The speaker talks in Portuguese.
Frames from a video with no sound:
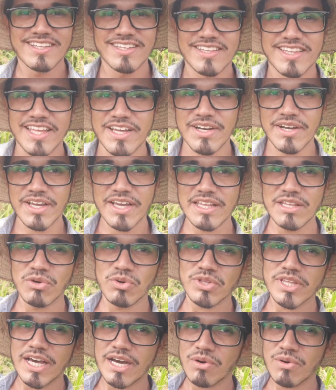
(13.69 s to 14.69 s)
Tem aquele
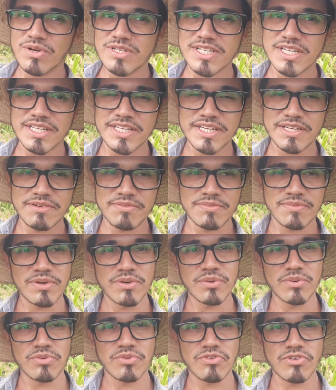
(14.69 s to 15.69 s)
outro arroz ali que, que
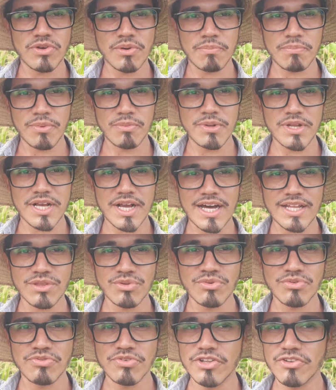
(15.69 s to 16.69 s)
eu tinha publicado
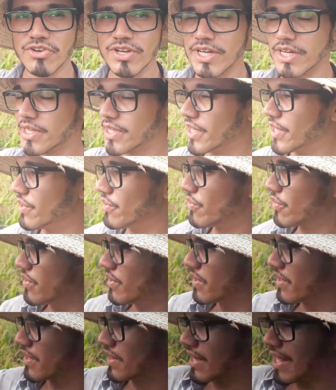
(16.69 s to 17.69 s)
num vídeo aí anterior,
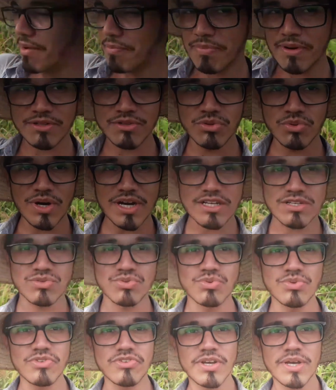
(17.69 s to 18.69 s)
lá perto do
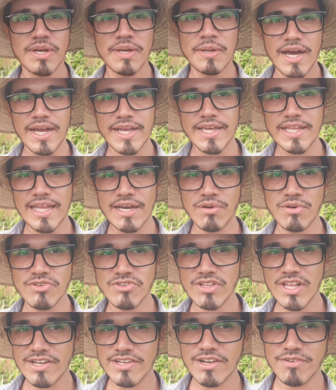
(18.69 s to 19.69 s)
açude. Aquele arroz
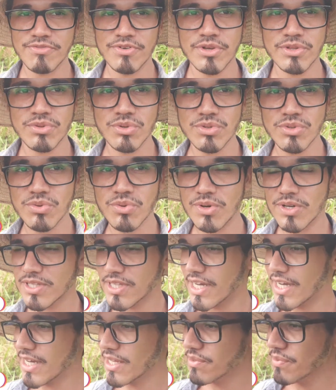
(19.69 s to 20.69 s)
lá já foi todo
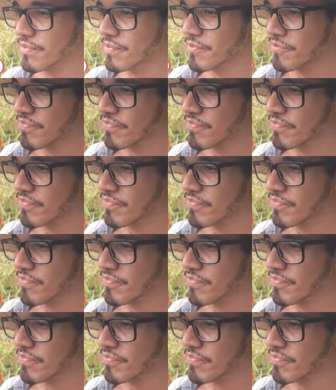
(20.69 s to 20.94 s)
cortado.